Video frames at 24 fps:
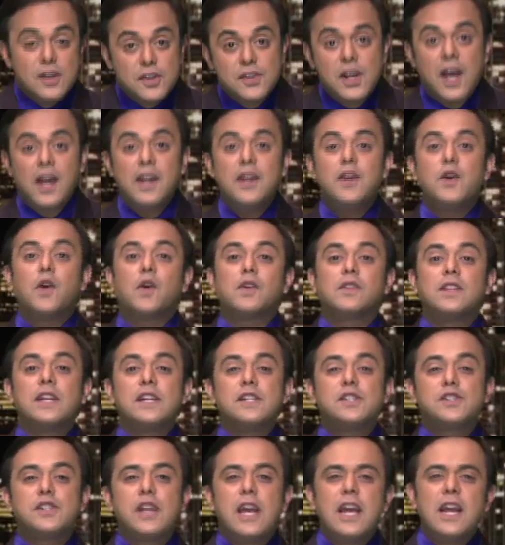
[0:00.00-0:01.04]
सारी
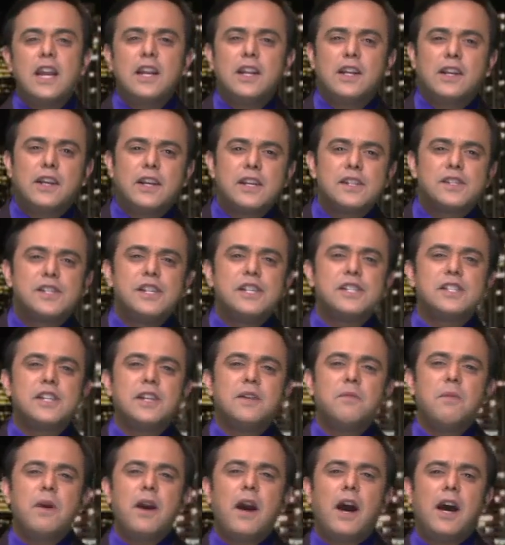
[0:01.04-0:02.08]
औरतें सेल के
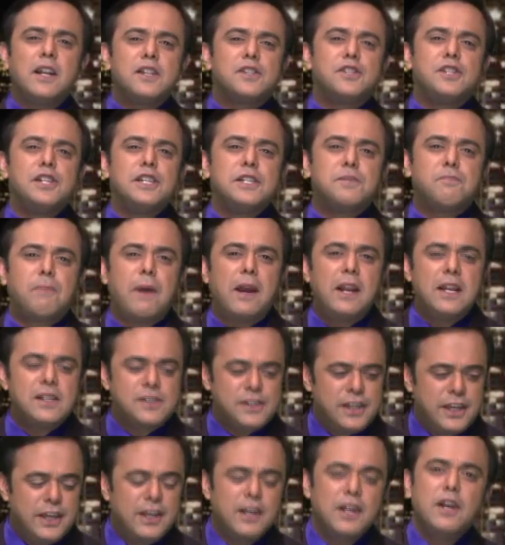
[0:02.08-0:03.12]
सीजन में हर चीज़ पहले
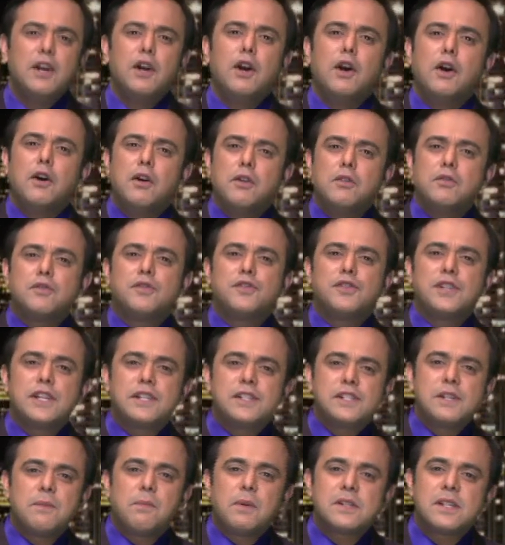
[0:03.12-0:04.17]
सी
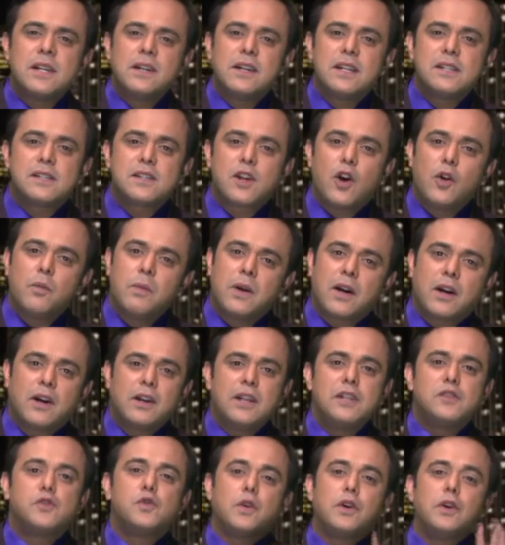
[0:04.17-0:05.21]
सिक्सटी परसेंट डिस्काउंट में
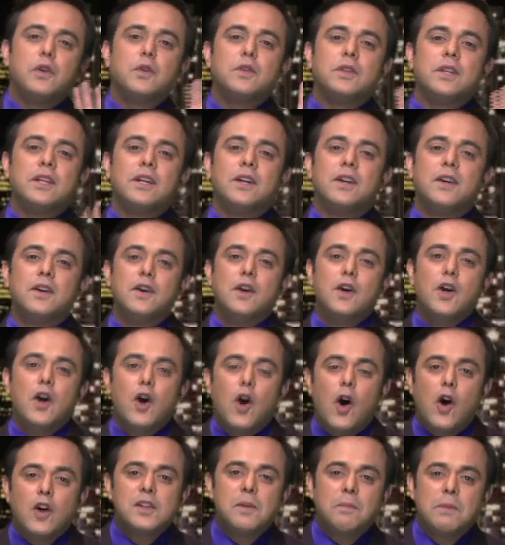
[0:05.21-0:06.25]
खरीद चुकी
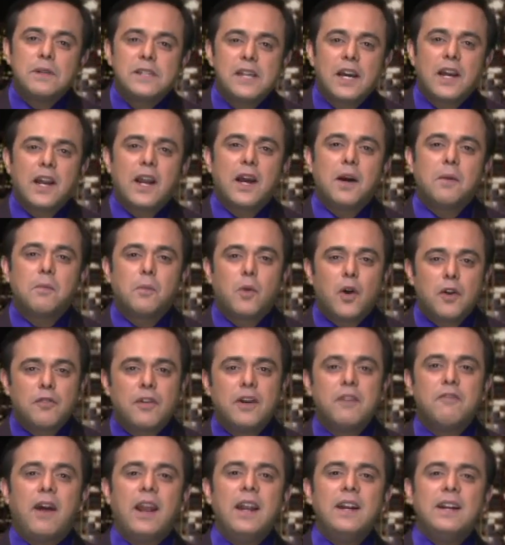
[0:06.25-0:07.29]
है और जब बेचारा
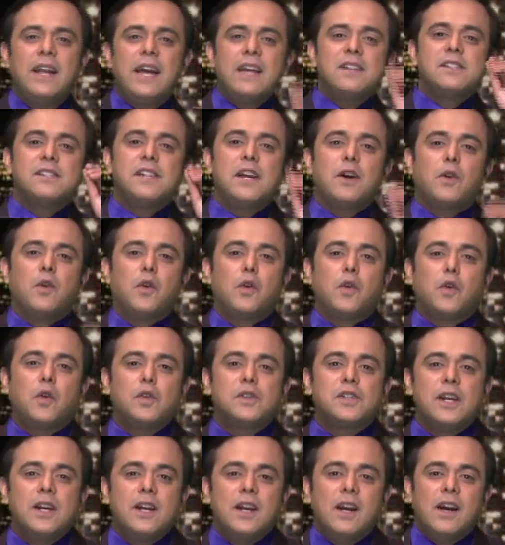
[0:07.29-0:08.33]
बॉयफ्रेंड वैलेंटाइंस डे को
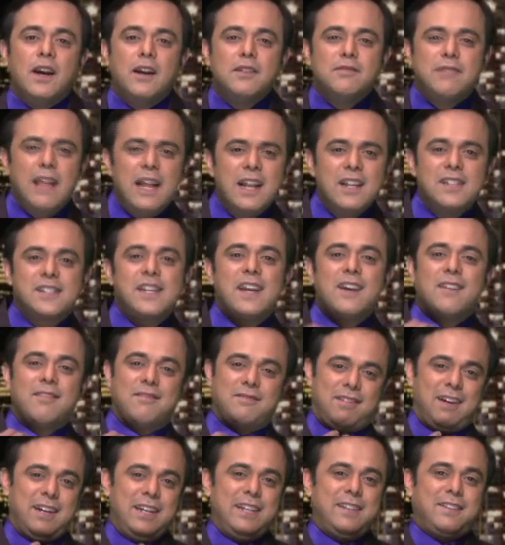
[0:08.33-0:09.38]
कुछ दिल से
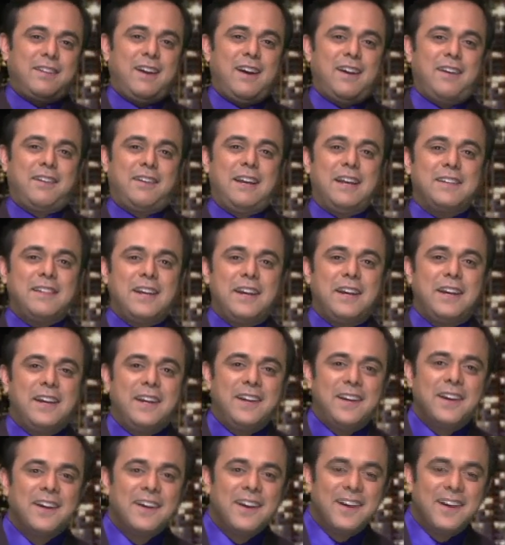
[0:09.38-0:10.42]
खरीद कर कहता है कि